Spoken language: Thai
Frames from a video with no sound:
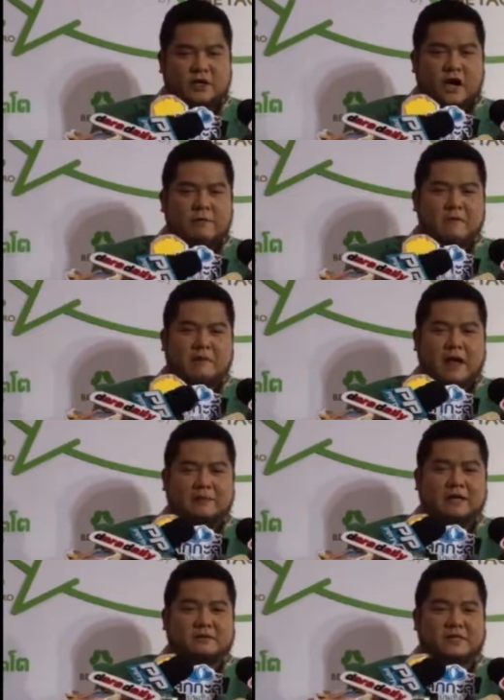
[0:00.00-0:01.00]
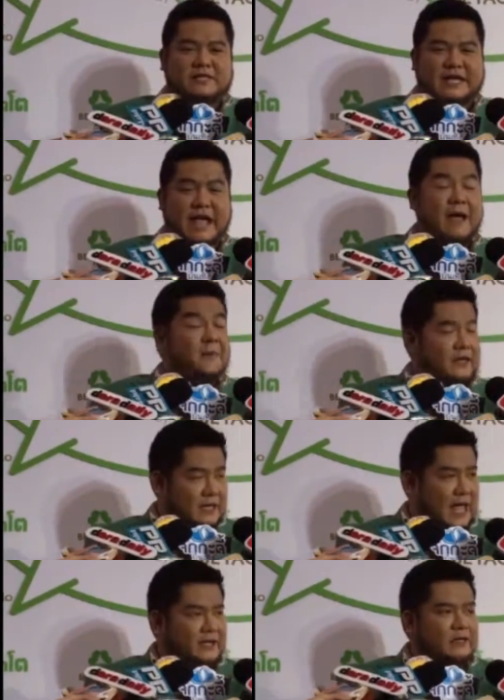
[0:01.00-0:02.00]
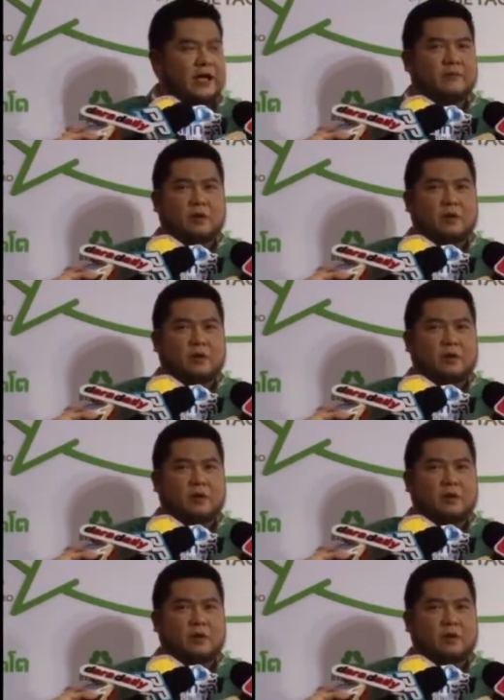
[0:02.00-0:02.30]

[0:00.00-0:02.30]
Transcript: ย้อนไปประมาณเมื่อเมื่อสี่ห้าปีที่แล้วที่ตัวเอง